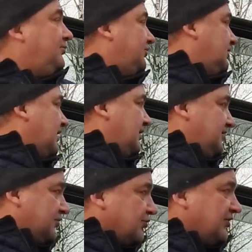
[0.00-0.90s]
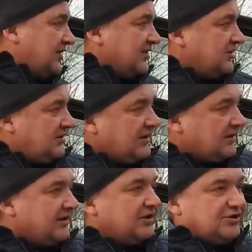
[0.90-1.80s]
вот как с решетки начали,
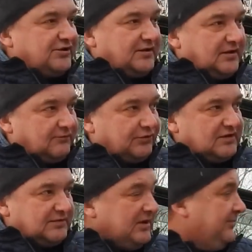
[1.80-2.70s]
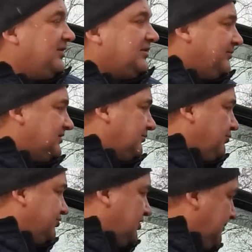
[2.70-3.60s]
так логично вот этим элементом и
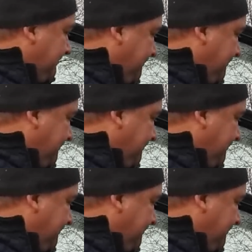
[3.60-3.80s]
закончили.